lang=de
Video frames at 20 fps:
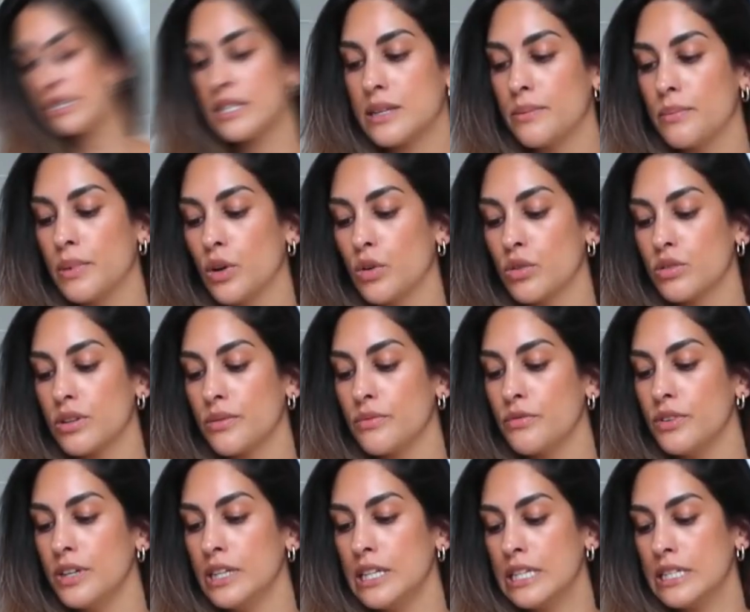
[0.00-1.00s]
Sensible und
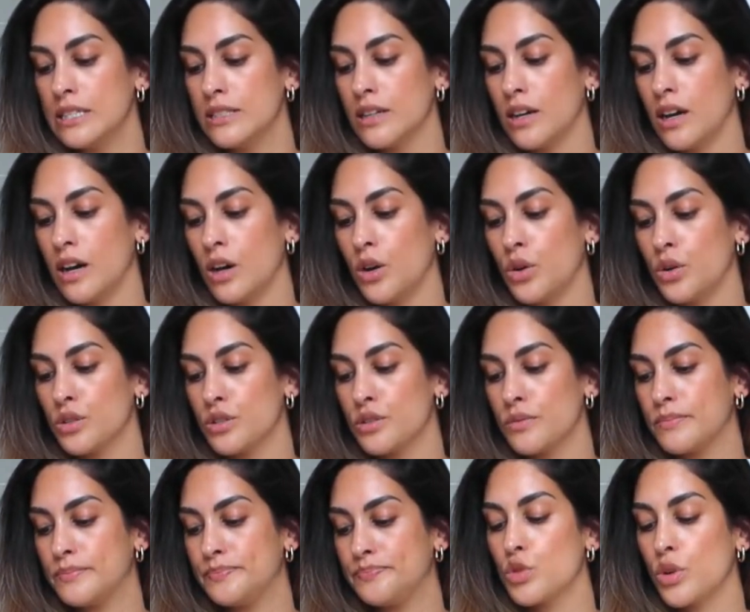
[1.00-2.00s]
empfindliche
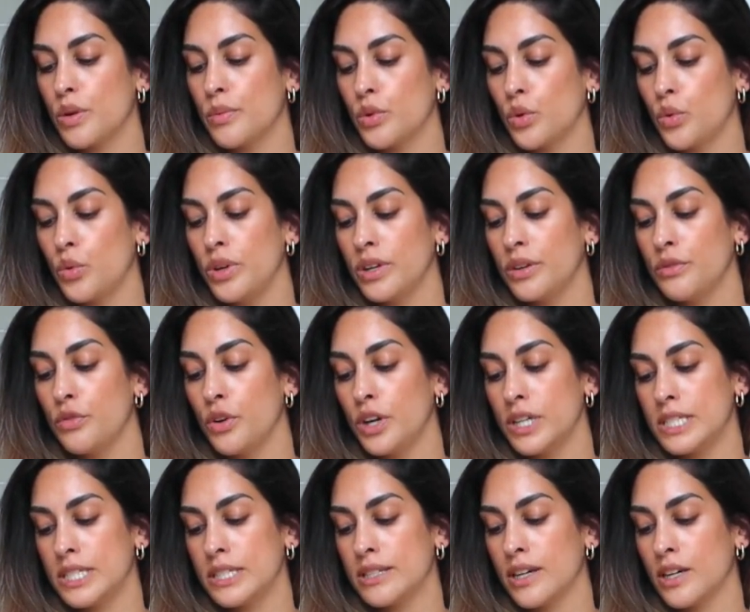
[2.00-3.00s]
Haut, soll beruhigen,
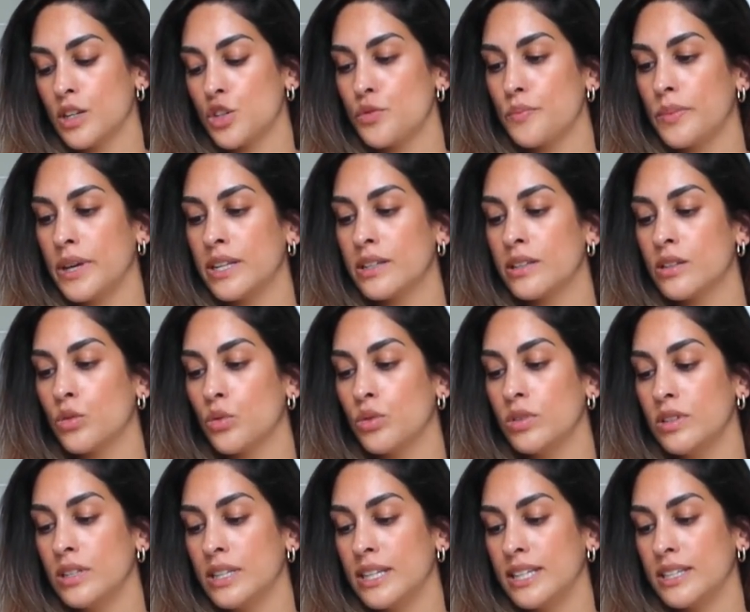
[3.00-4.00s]
Feuchtigkeit spenden
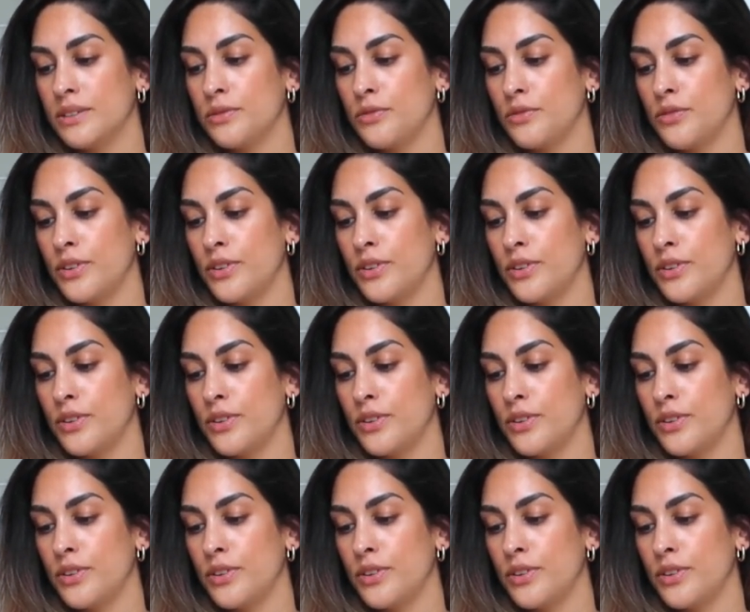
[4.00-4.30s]
und nicht